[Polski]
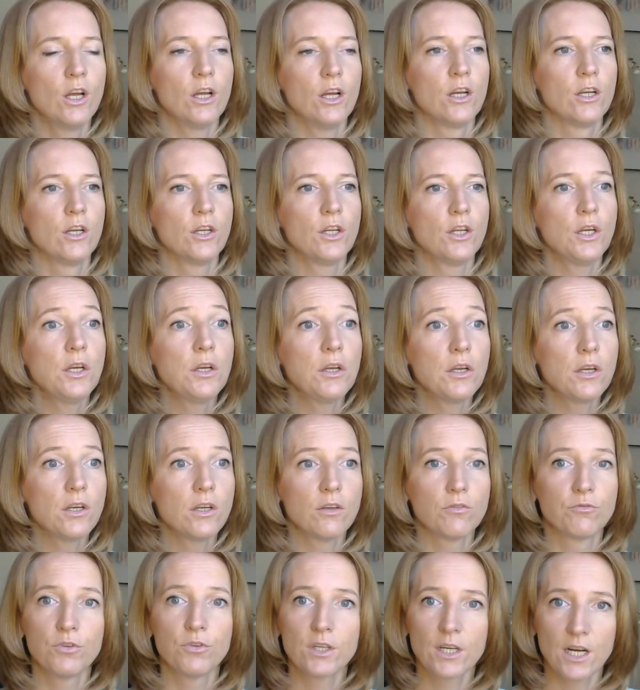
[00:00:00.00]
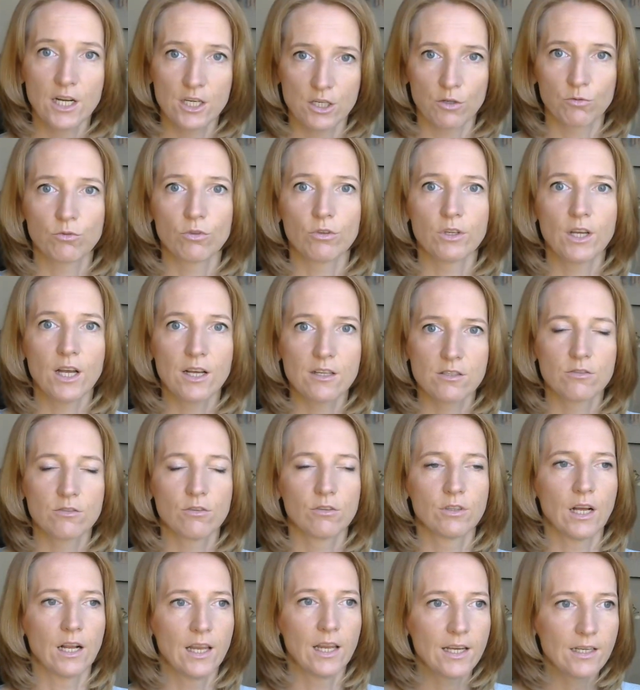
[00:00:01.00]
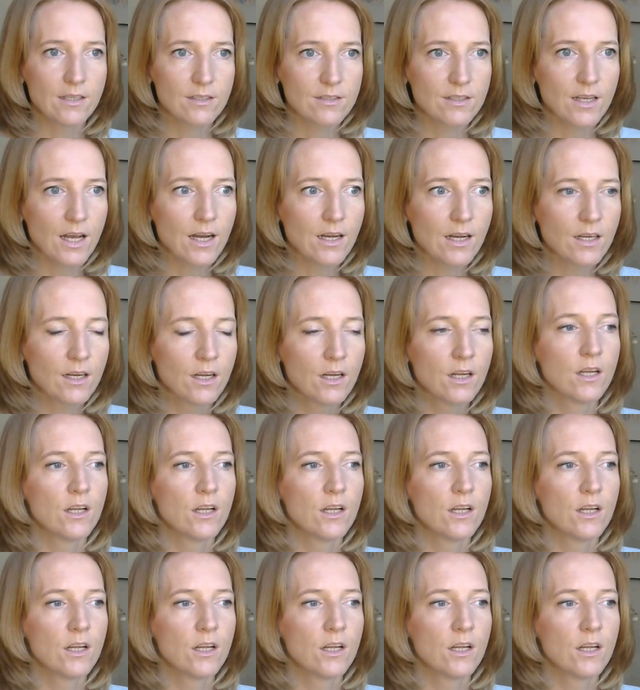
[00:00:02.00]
e, i wyrażał to jasno na lekcjach,